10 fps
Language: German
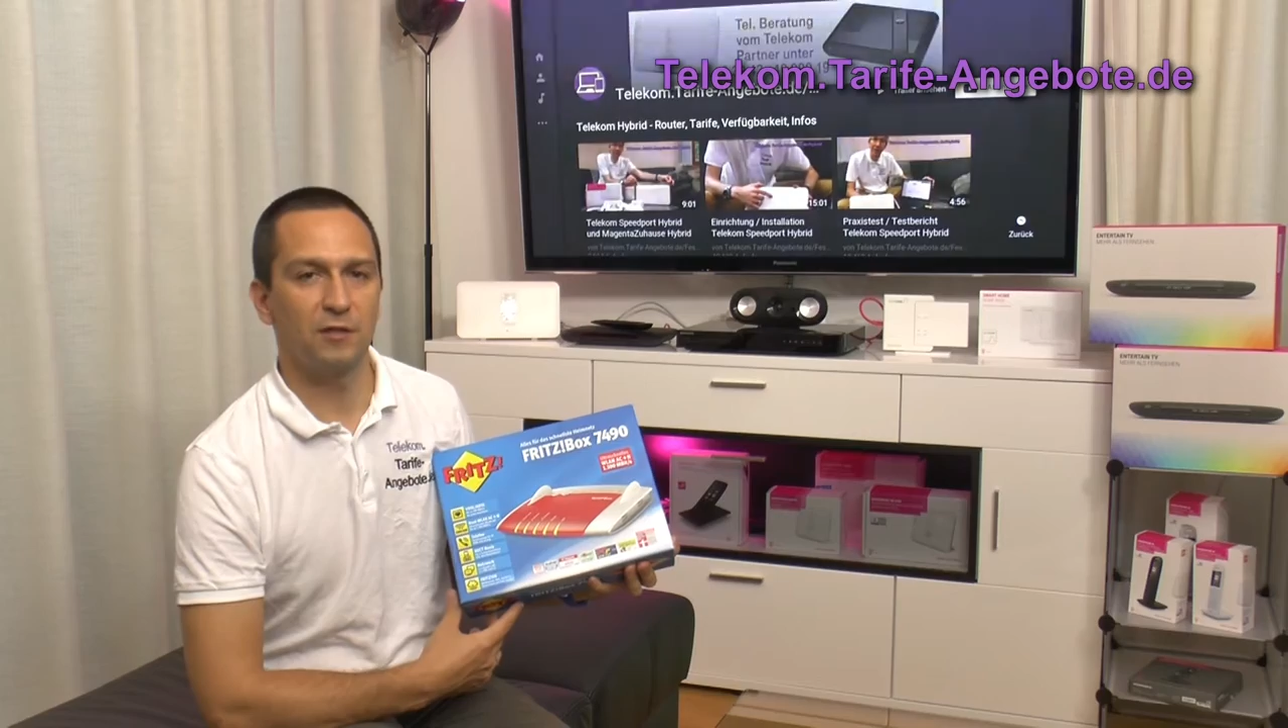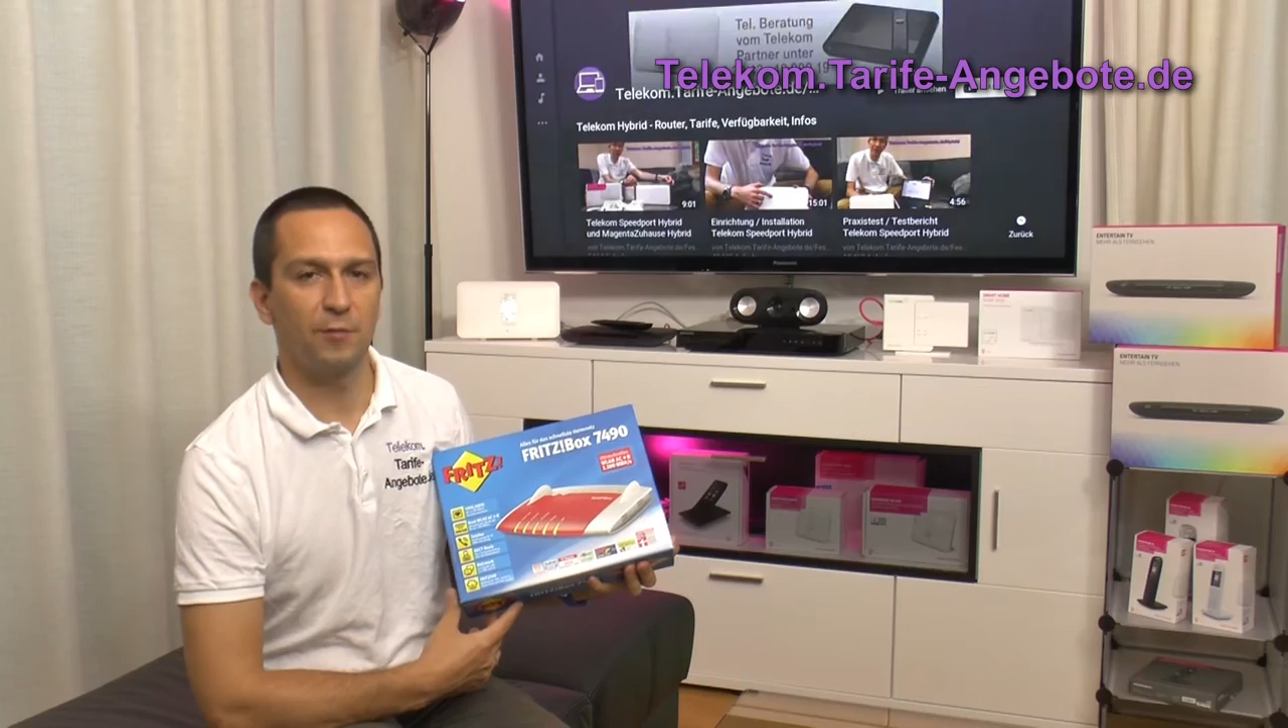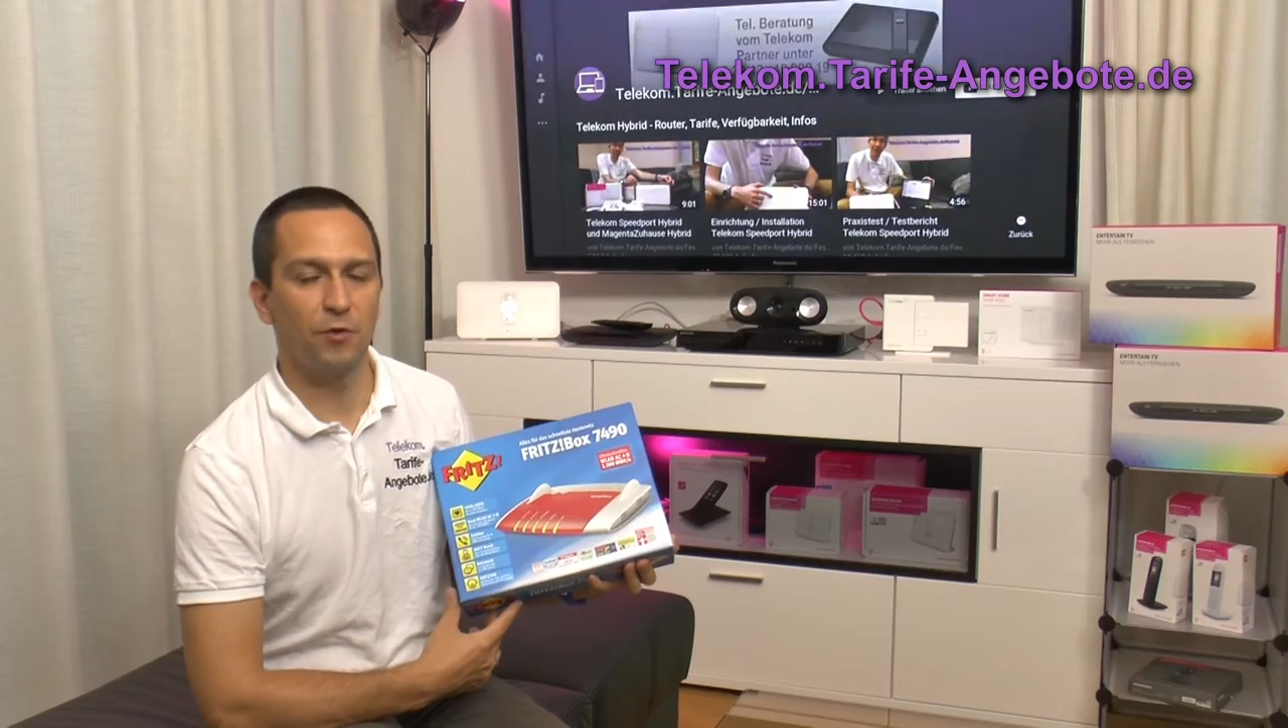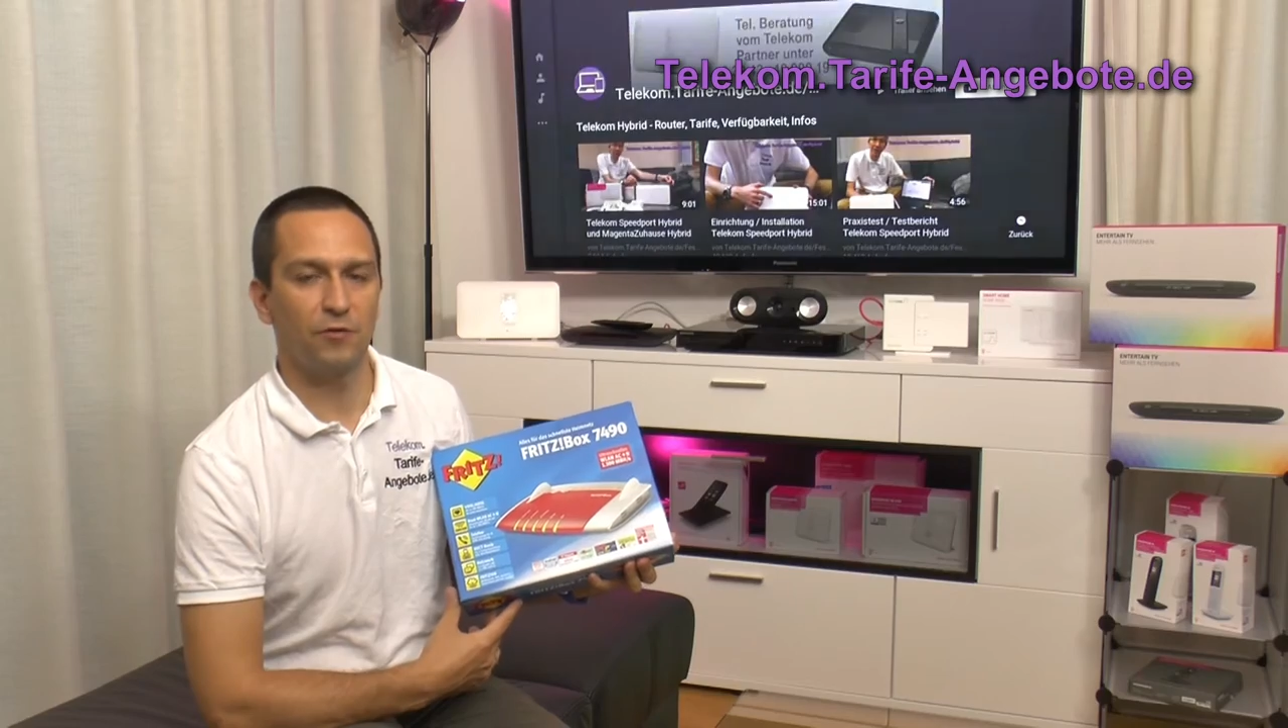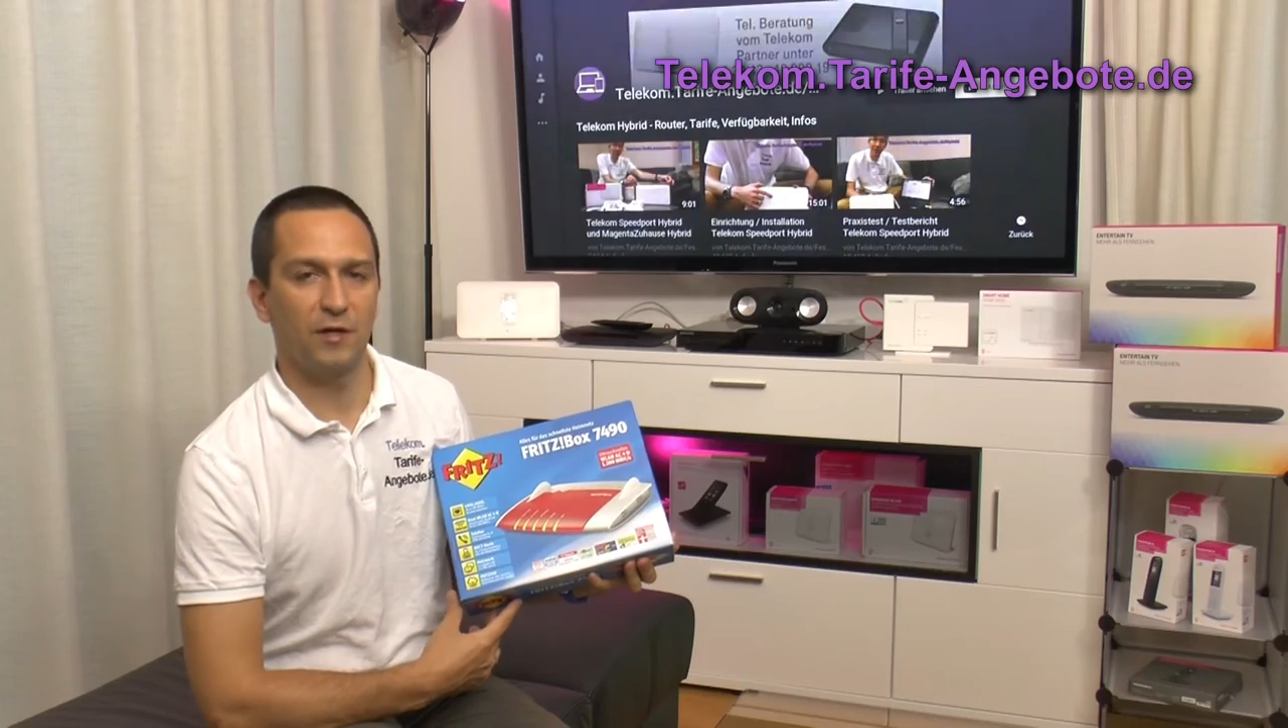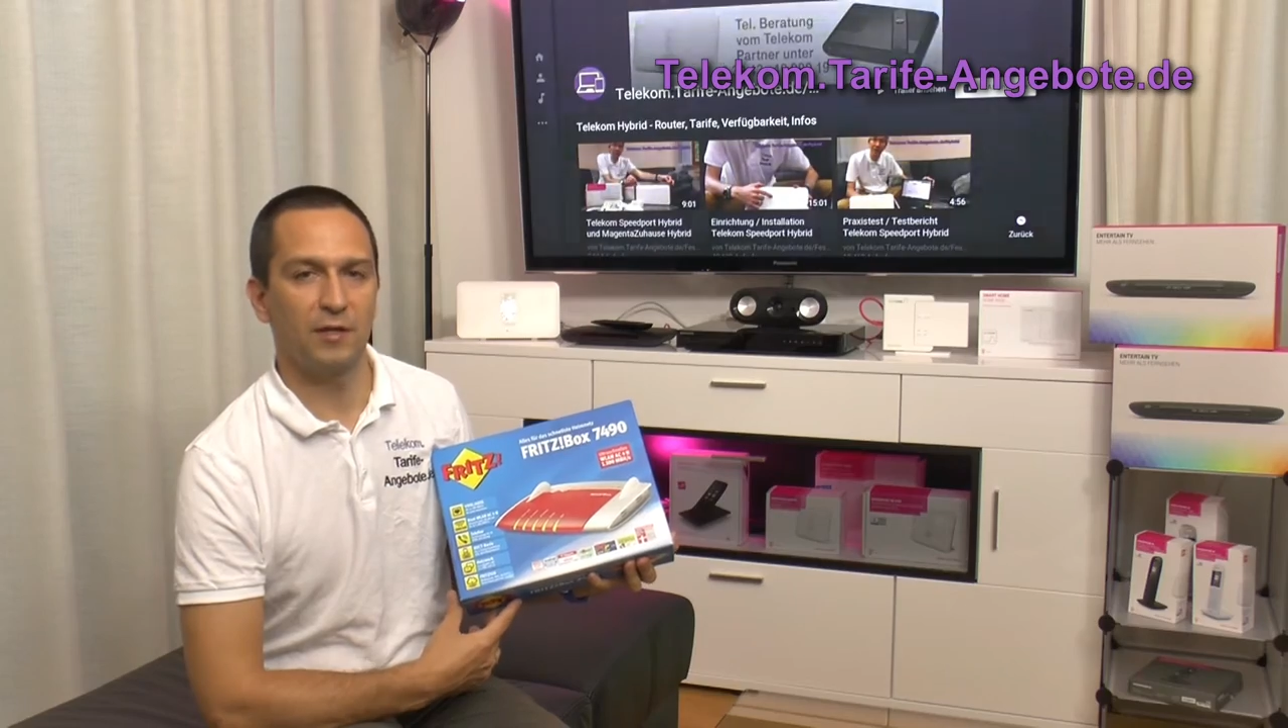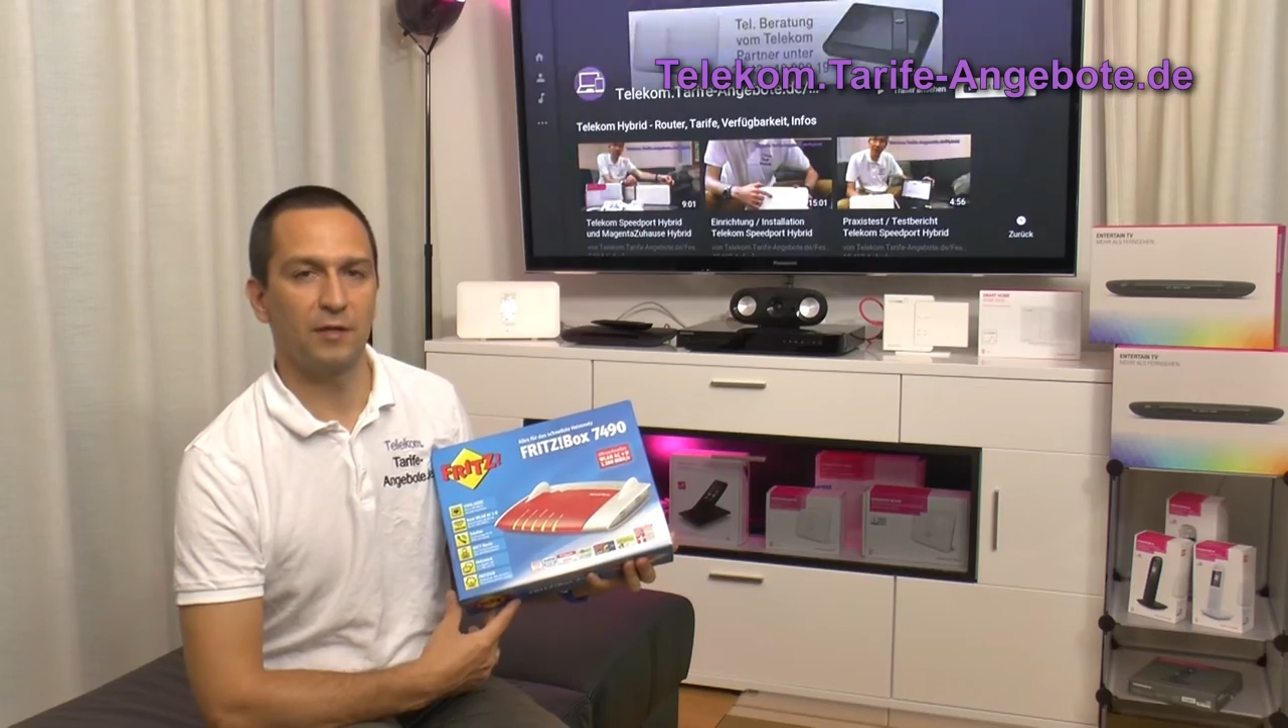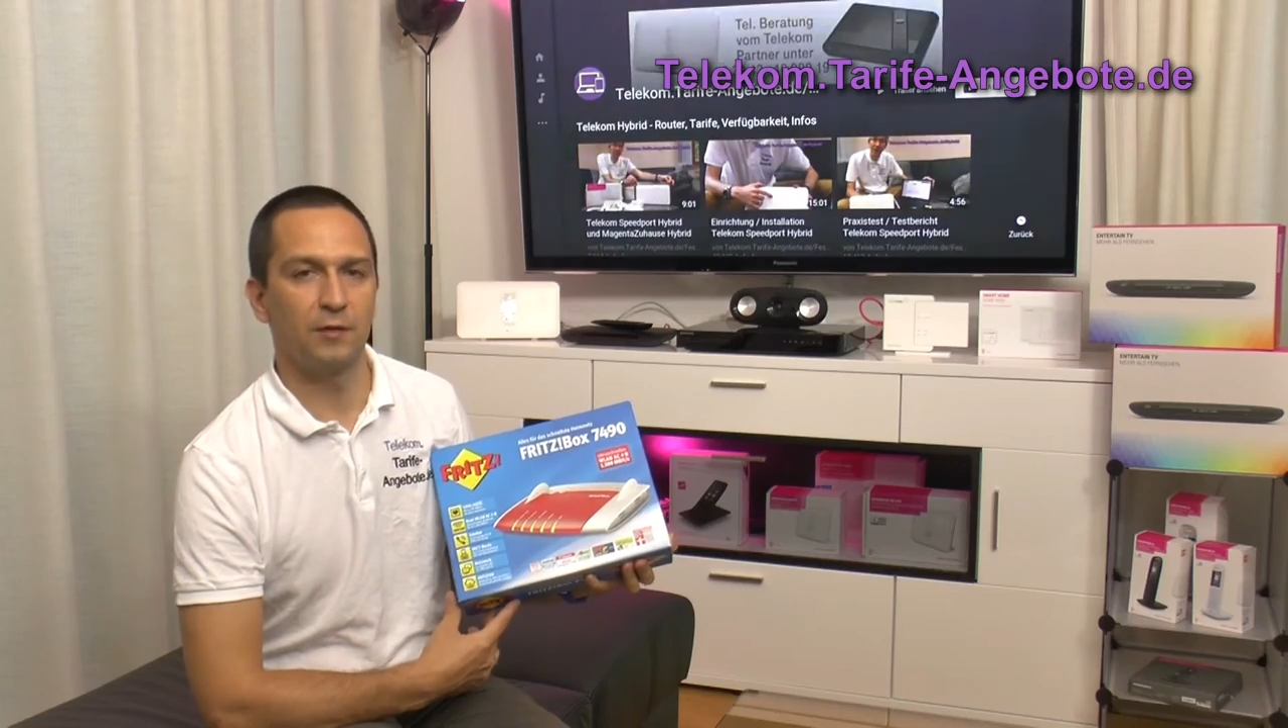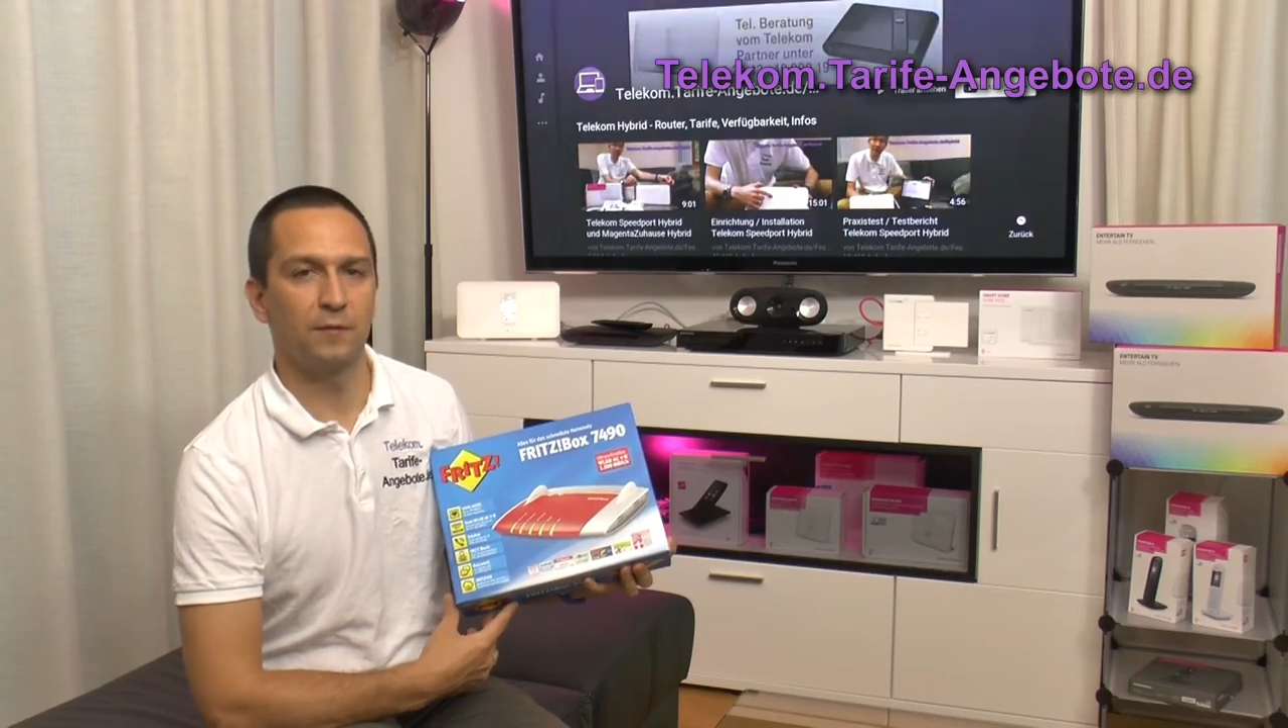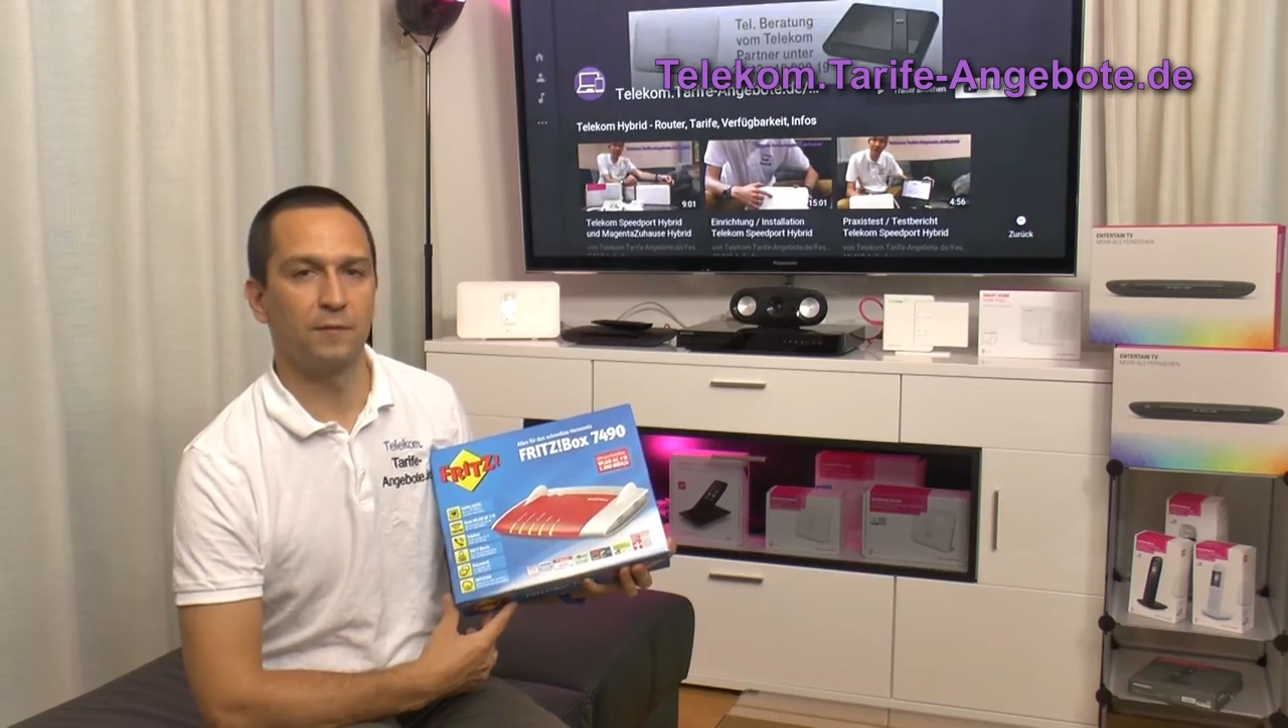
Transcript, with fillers: der Box eingehen.